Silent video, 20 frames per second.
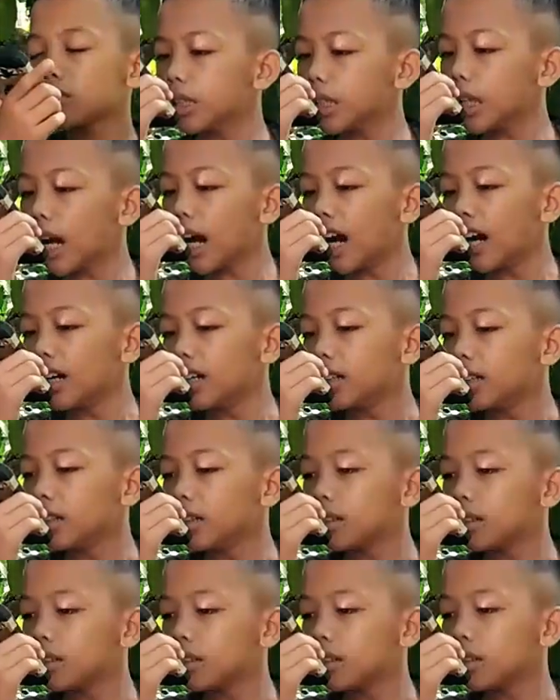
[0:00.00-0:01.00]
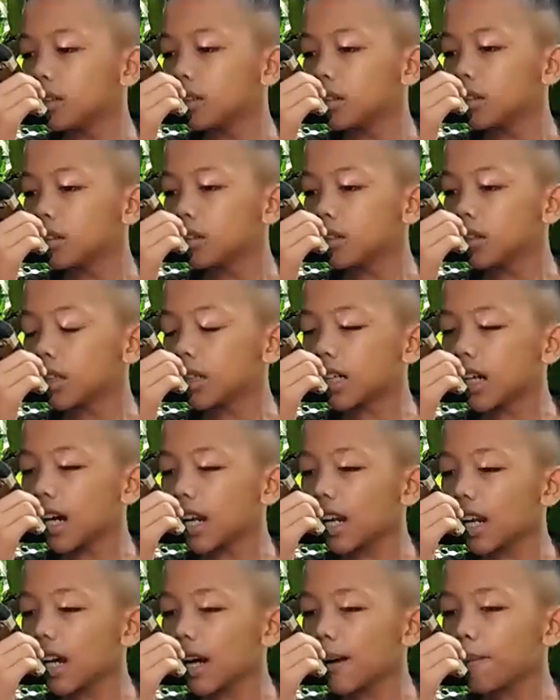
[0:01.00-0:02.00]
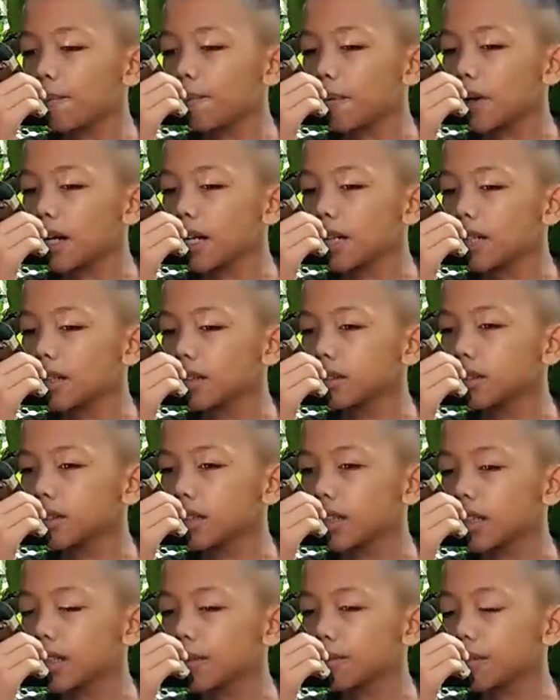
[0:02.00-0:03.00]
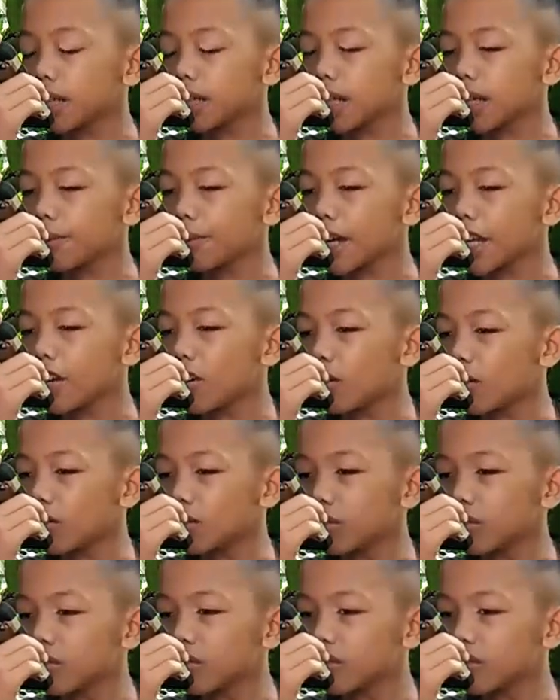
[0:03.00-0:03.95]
Nah, negara apa yang sering pakai payung?